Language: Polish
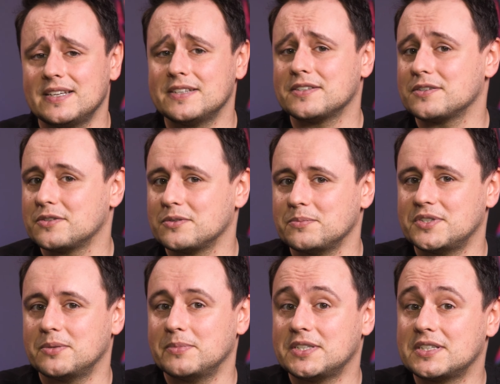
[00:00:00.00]
nie
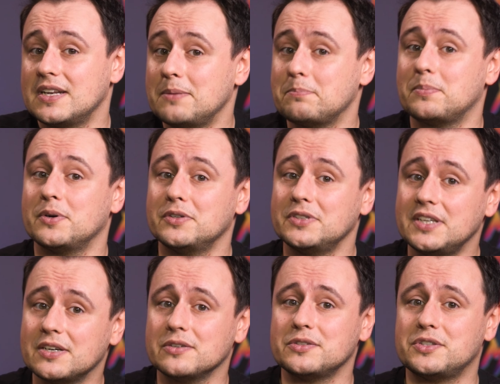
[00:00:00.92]
zrozumcie mnie źle, bo
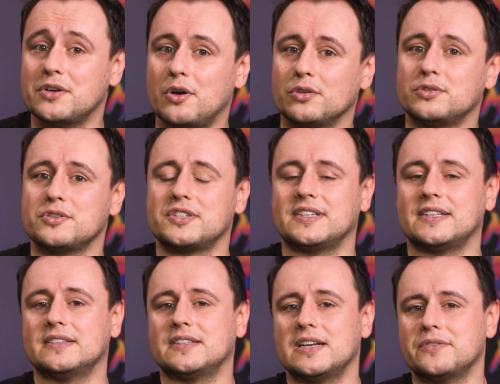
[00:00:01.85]
nie chodzi o to, że
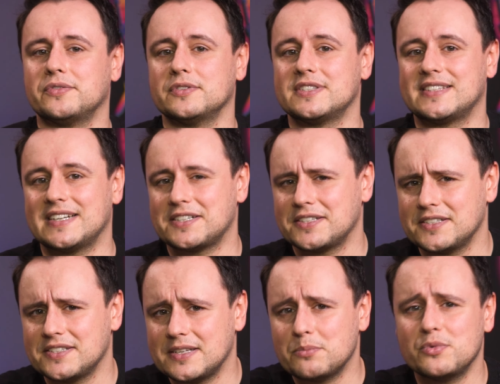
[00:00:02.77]
ten telefon
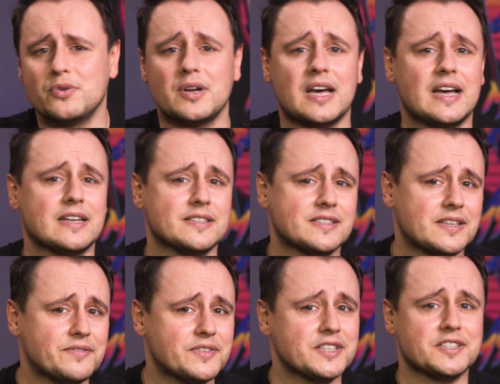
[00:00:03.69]
strasznie zamula,
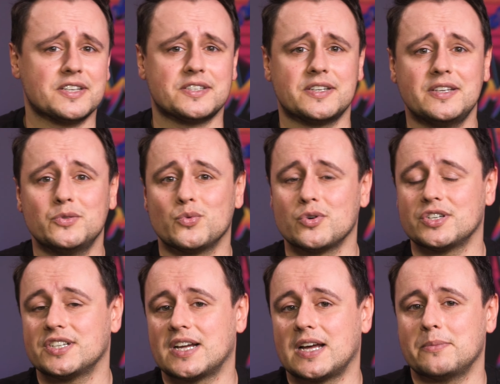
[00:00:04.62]
zawiesza się i
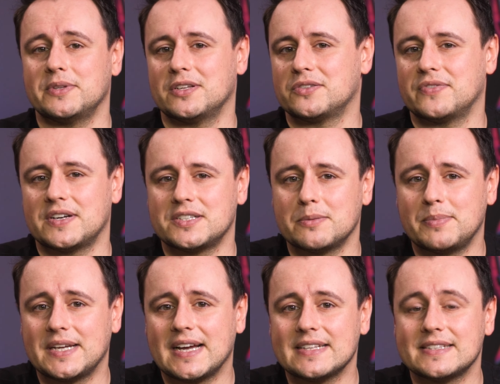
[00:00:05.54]
długo czekamy na otwarcie
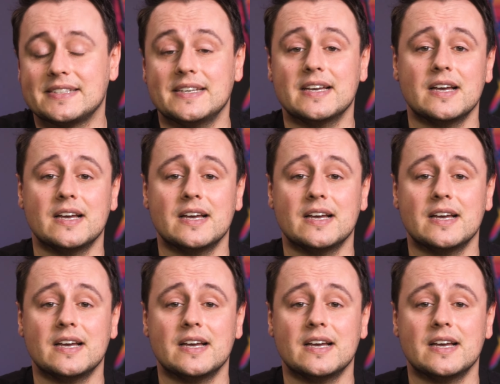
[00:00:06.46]
aplikacji.